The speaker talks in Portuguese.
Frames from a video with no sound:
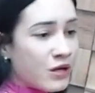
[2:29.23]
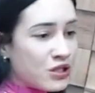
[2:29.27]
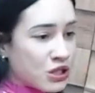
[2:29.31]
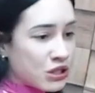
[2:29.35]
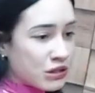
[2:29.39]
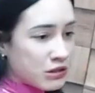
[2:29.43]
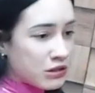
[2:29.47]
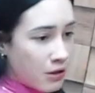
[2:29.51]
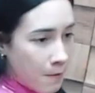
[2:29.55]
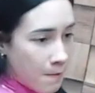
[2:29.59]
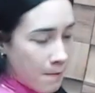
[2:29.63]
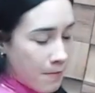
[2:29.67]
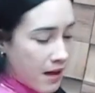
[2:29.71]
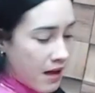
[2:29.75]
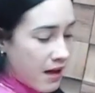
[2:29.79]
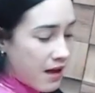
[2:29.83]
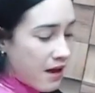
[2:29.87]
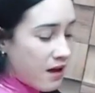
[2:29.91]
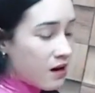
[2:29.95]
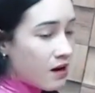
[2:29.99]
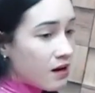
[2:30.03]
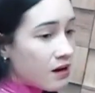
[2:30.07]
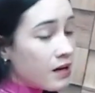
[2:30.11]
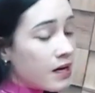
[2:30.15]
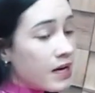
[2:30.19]
a gente
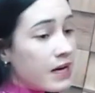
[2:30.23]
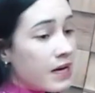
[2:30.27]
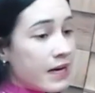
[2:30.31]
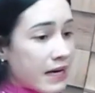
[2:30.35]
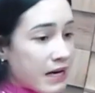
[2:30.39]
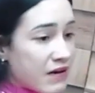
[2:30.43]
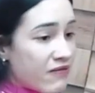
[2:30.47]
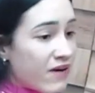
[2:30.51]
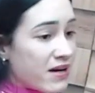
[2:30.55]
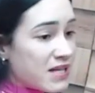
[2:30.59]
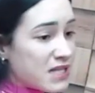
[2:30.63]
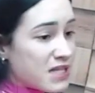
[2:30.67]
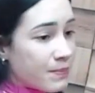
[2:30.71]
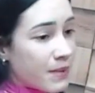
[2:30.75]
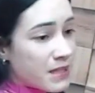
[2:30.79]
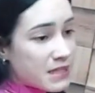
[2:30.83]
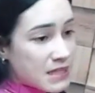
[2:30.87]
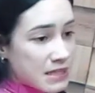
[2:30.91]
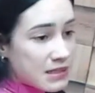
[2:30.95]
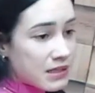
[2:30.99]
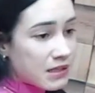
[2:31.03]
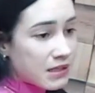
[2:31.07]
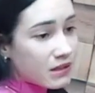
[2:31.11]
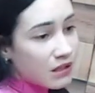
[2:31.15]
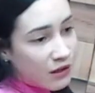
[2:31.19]
opera e faz a
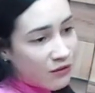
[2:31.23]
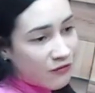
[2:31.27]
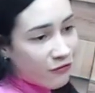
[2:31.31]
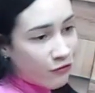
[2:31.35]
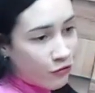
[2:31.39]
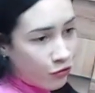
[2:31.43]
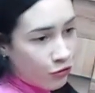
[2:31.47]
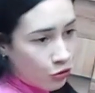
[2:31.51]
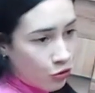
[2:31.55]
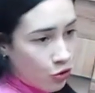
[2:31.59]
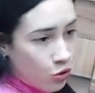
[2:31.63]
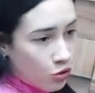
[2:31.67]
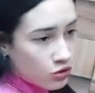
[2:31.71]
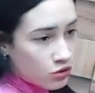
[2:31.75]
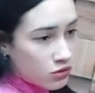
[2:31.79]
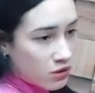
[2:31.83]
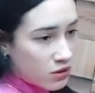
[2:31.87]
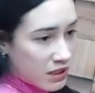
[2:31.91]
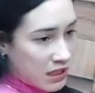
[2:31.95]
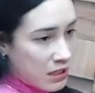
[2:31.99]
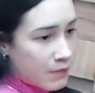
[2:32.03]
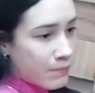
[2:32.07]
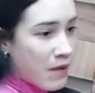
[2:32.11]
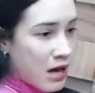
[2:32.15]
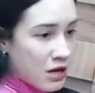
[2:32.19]
pesquisa de linfonodo
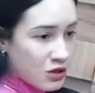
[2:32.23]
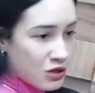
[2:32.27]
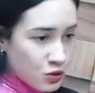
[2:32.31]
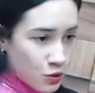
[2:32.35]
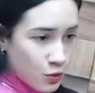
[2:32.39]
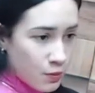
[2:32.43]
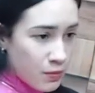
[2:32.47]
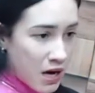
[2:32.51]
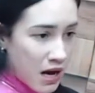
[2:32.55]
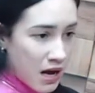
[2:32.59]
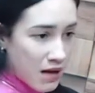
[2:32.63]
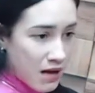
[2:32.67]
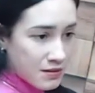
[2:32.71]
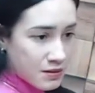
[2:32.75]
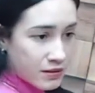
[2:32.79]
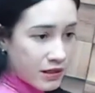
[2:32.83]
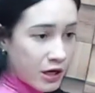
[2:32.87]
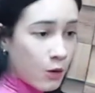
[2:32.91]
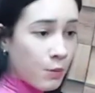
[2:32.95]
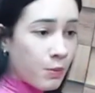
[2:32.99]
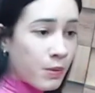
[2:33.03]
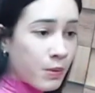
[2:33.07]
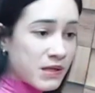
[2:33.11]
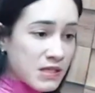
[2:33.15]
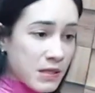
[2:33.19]
aqui embaixo do braço, que
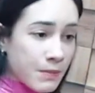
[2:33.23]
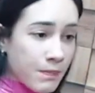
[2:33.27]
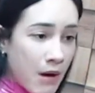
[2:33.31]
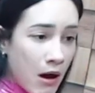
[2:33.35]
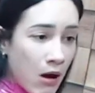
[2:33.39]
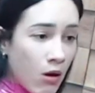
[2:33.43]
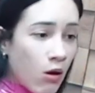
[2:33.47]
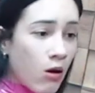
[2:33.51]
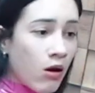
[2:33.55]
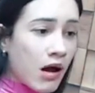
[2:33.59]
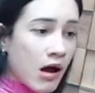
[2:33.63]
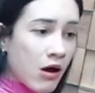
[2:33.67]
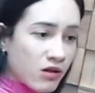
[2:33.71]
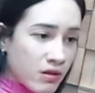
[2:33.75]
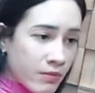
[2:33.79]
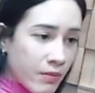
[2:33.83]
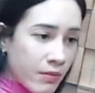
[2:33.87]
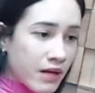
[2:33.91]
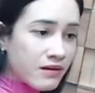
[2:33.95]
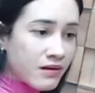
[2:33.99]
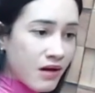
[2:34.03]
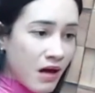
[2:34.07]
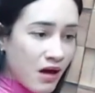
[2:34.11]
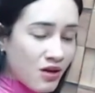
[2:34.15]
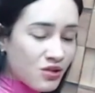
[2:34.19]
é o principal local de
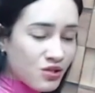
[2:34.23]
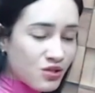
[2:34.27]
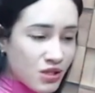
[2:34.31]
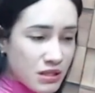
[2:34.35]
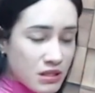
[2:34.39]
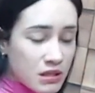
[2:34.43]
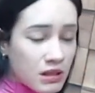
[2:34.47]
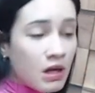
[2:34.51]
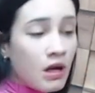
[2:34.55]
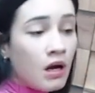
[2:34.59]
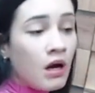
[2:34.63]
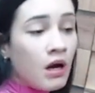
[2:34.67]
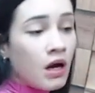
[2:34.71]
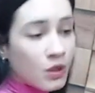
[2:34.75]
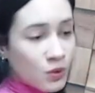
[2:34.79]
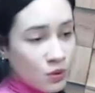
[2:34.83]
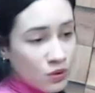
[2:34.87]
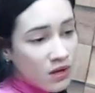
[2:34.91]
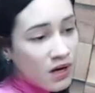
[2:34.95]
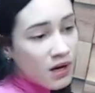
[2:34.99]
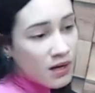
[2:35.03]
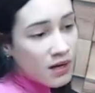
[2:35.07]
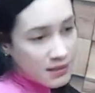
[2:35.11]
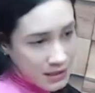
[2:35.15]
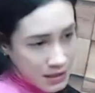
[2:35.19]
metástase é,
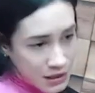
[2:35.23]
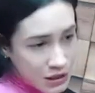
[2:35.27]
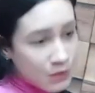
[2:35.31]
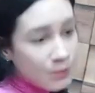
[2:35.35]
do câncer é.